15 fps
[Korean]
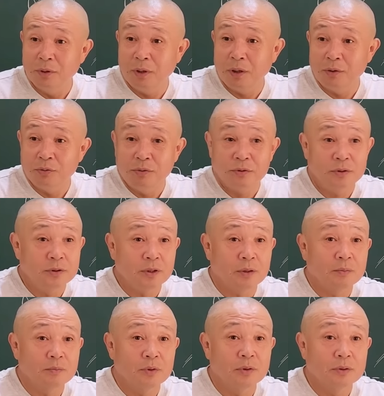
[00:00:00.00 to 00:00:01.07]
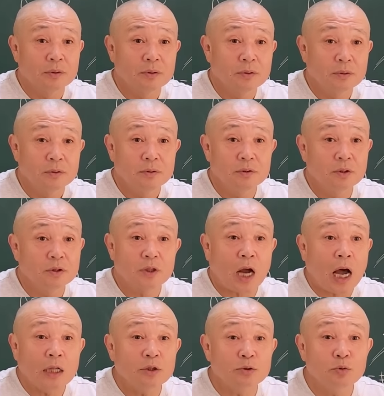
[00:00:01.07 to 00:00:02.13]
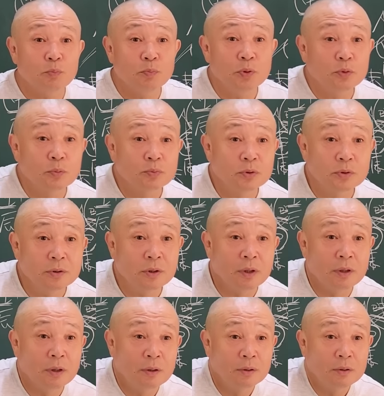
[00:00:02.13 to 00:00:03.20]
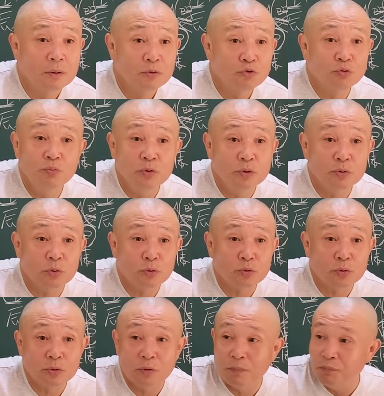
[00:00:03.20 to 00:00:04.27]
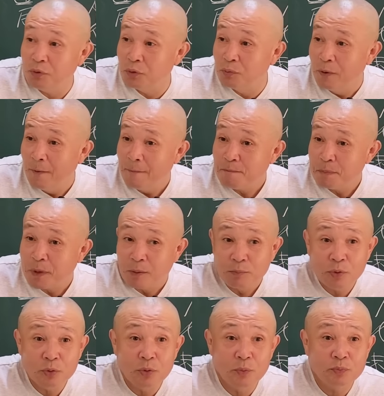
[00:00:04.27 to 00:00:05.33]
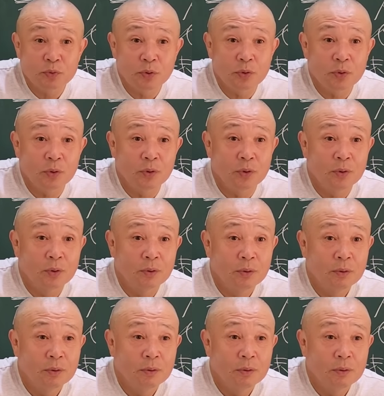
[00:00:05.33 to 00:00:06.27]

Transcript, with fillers: 해가지고, 그냥 이제 카드도 필요 없어, 이제. 주민등록증도 필요 없어요.